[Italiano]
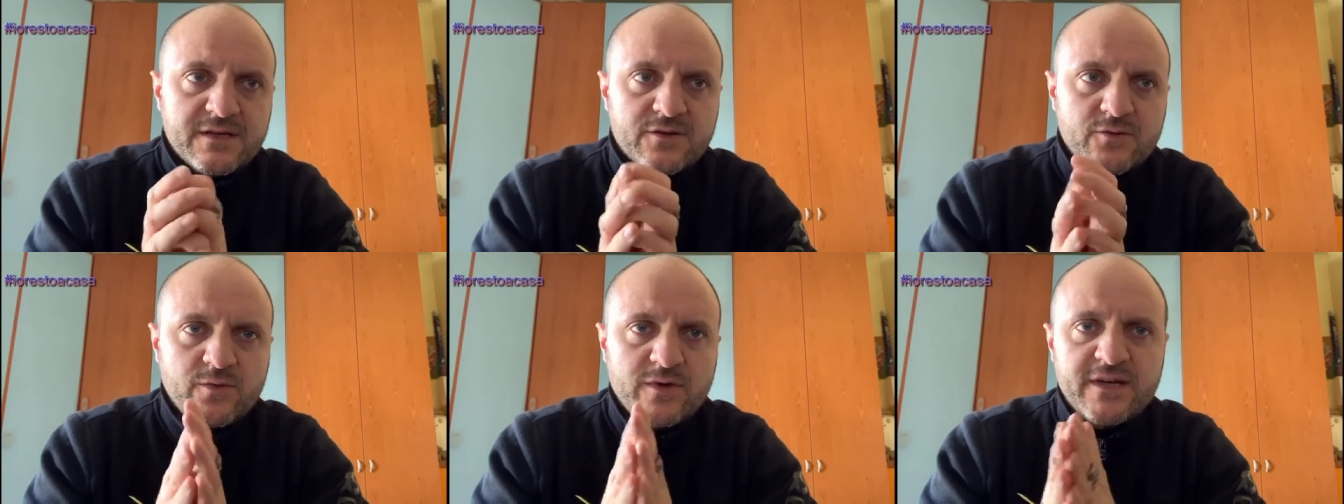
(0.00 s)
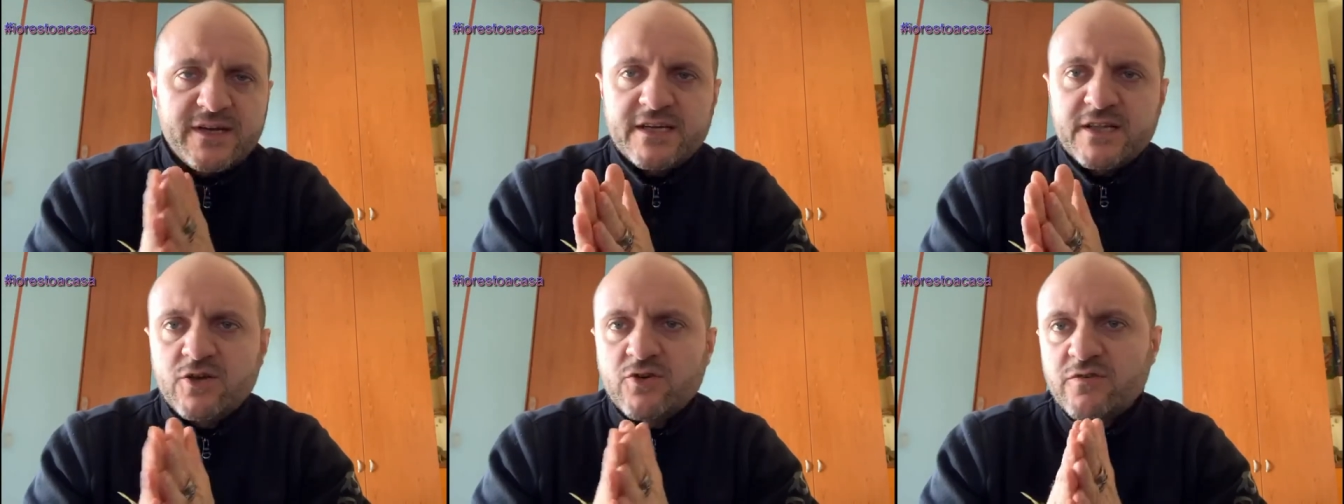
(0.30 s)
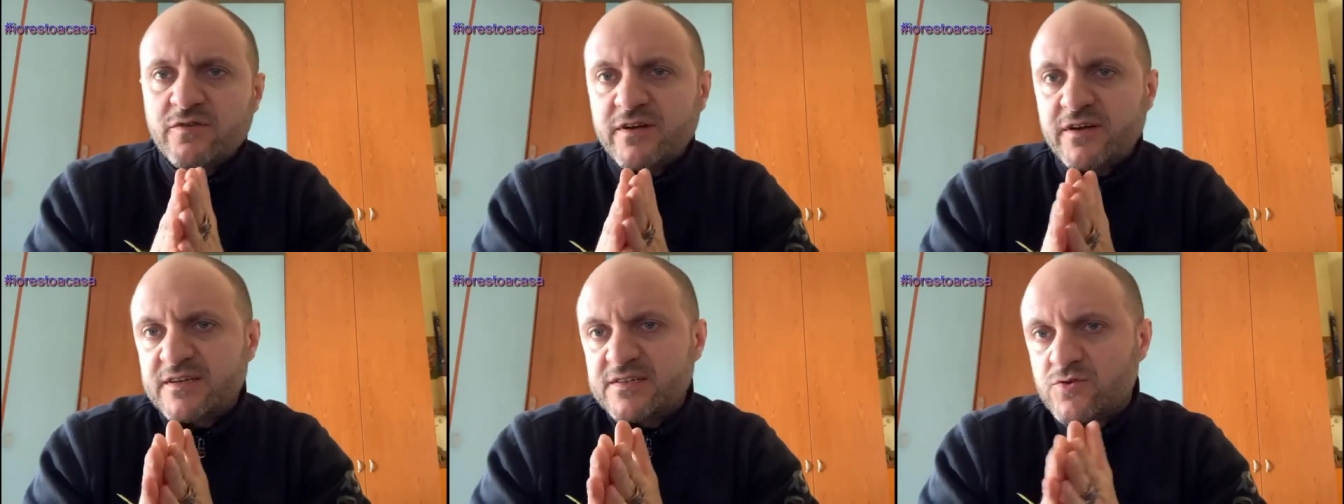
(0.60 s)
quelli che
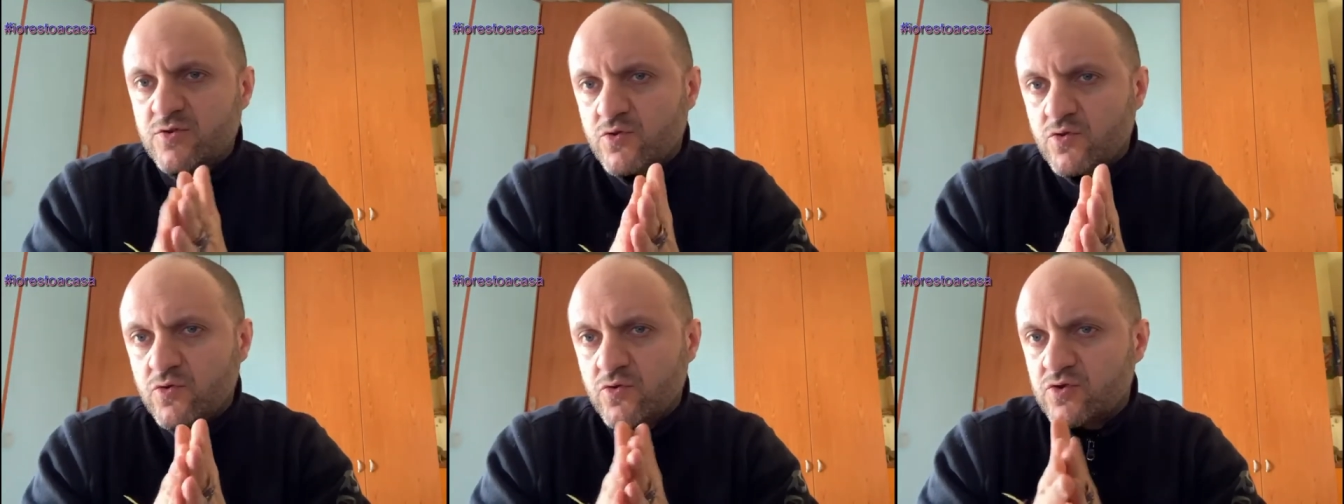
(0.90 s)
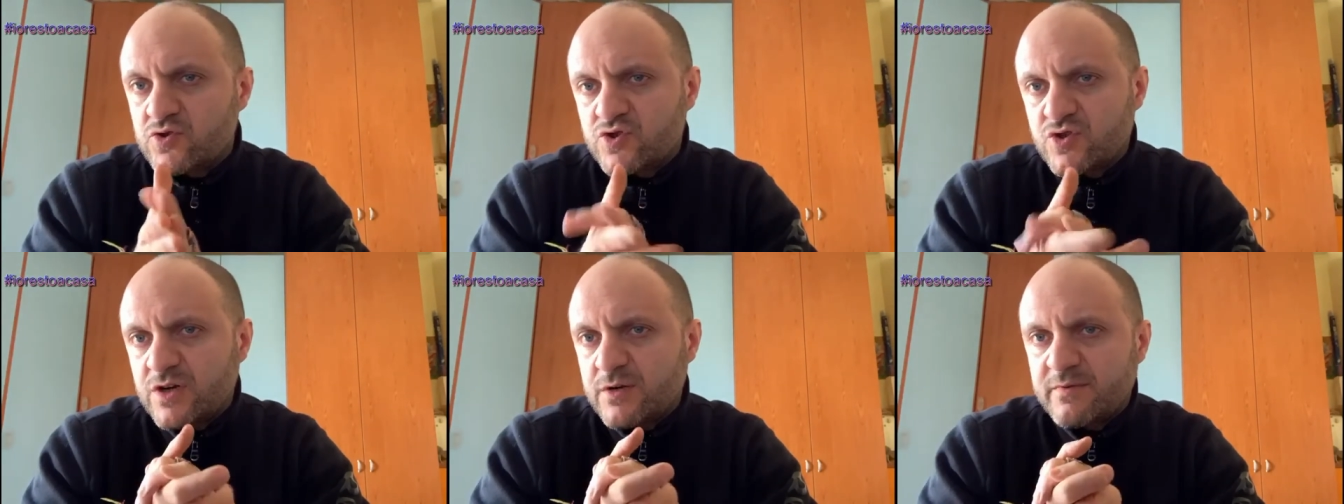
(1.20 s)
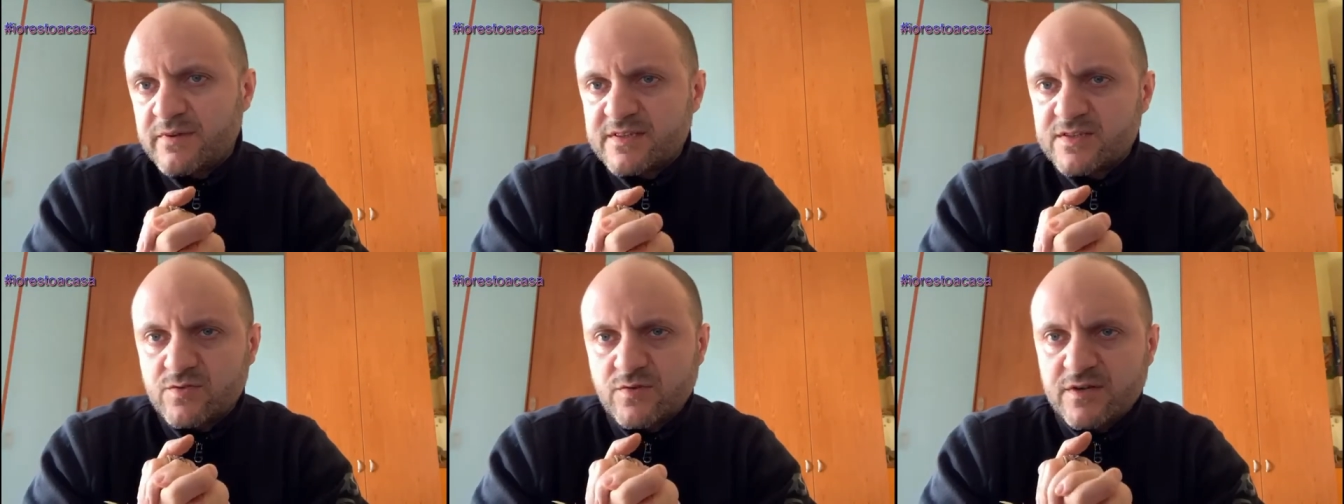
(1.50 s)
devono dare soccorso alle
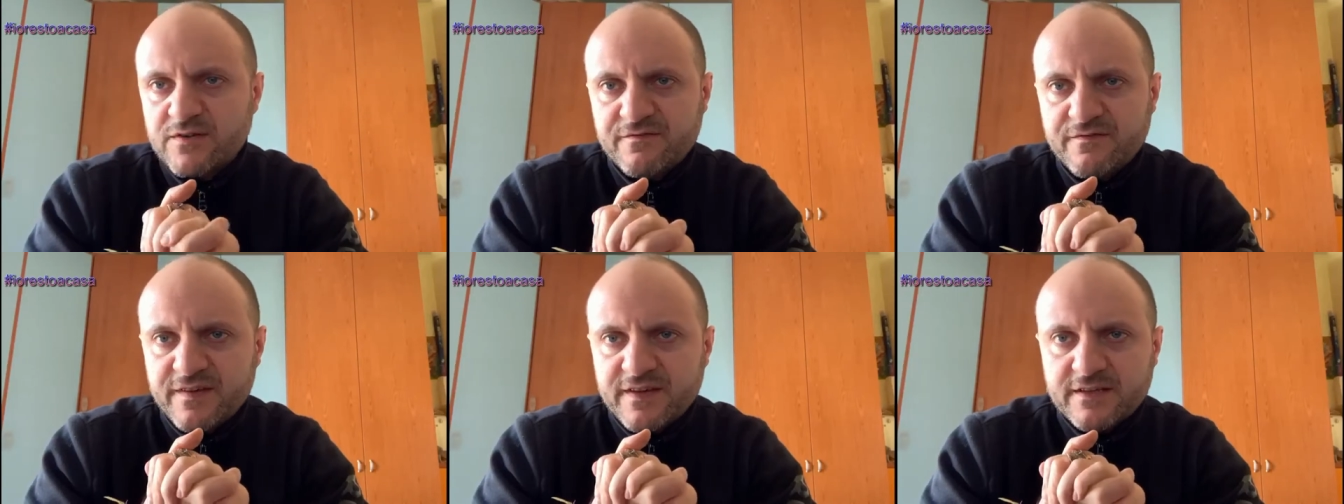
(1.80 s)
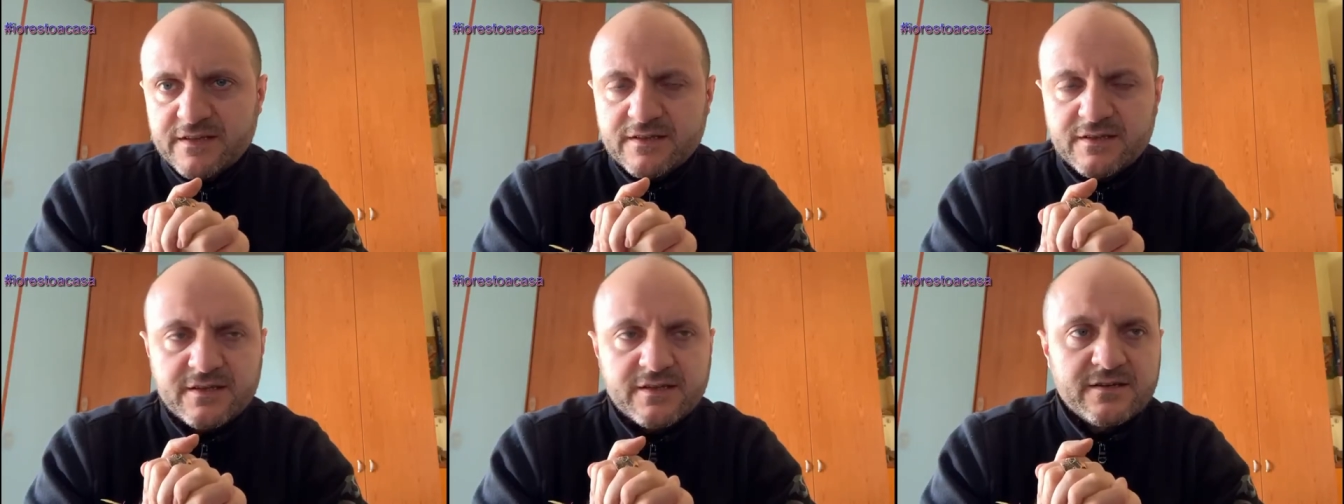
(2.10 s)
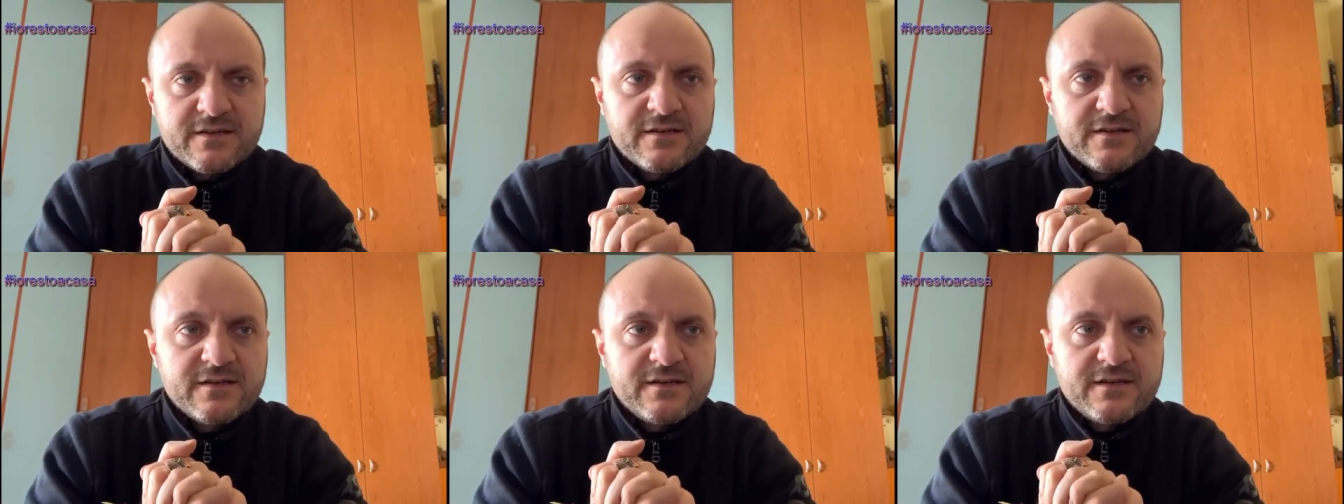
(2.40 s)
persone
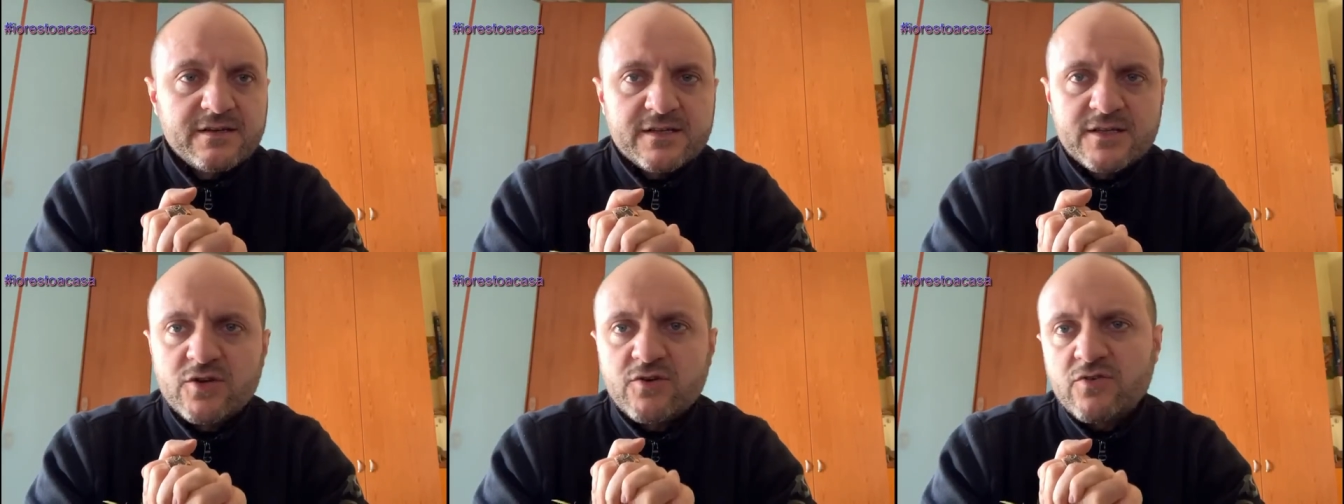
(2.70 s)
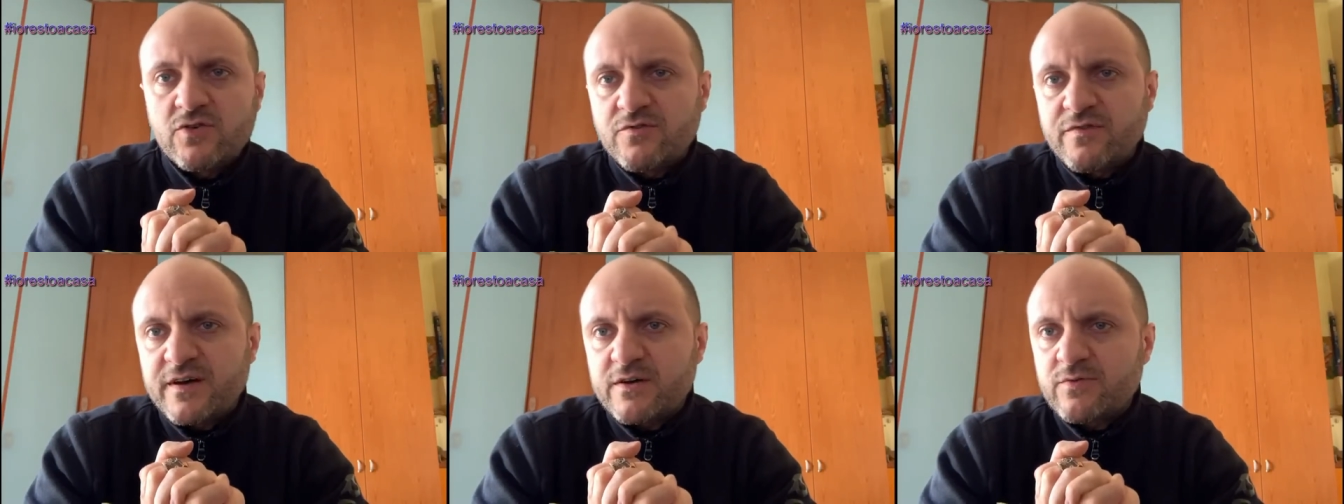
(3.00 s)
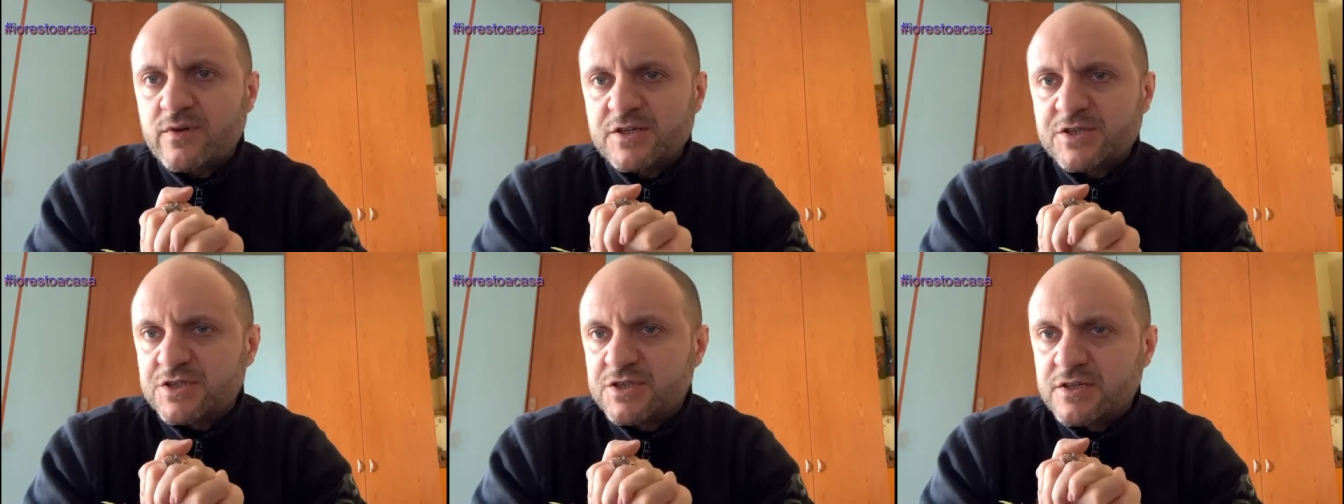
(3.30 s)
infette devono fare
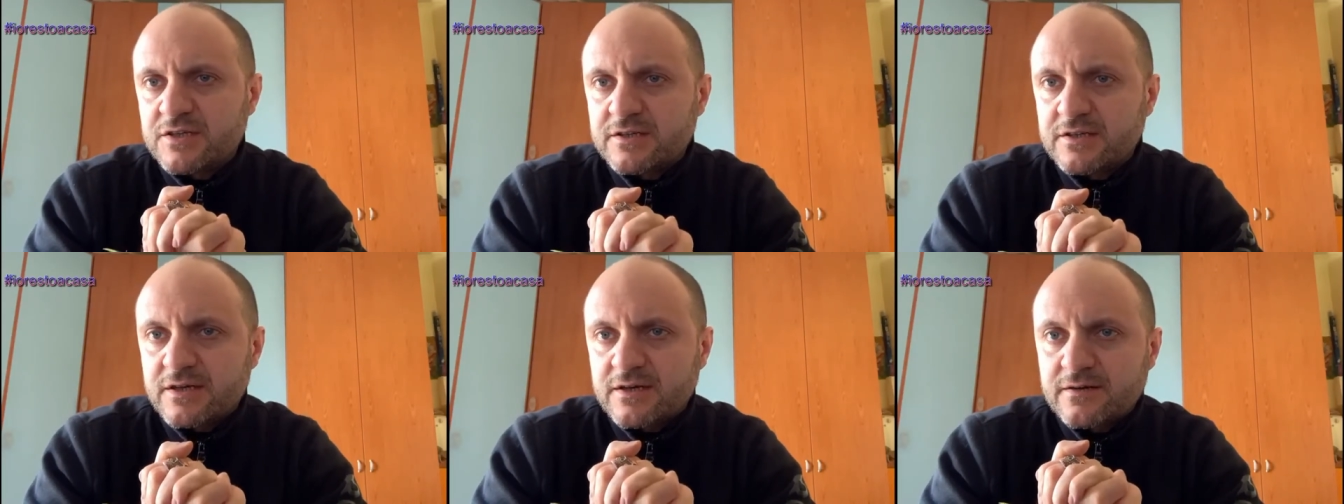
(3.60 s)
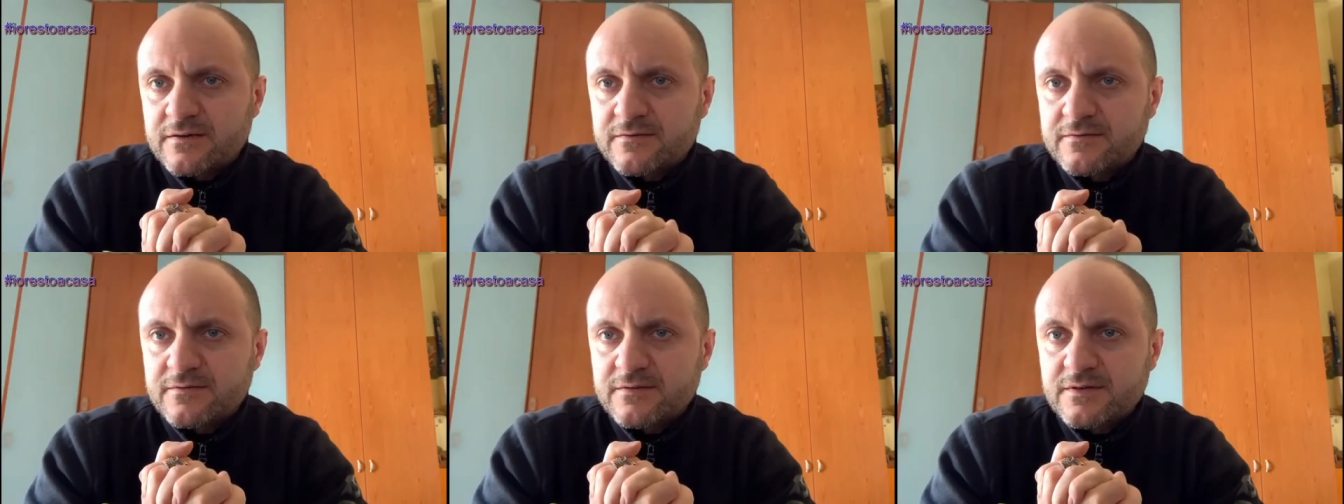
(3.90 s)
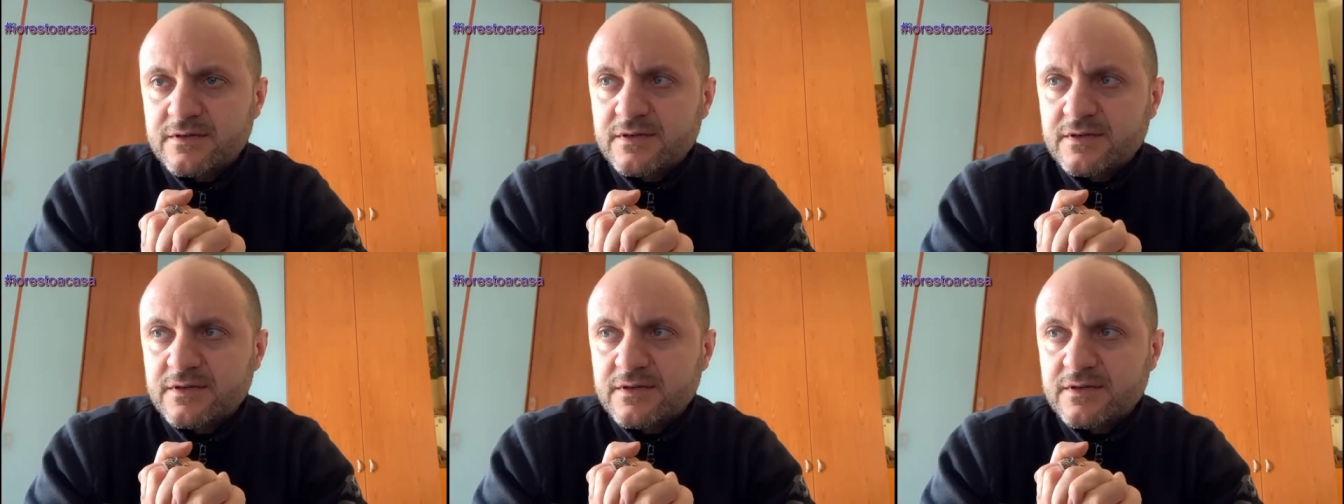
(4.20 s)
una scelta.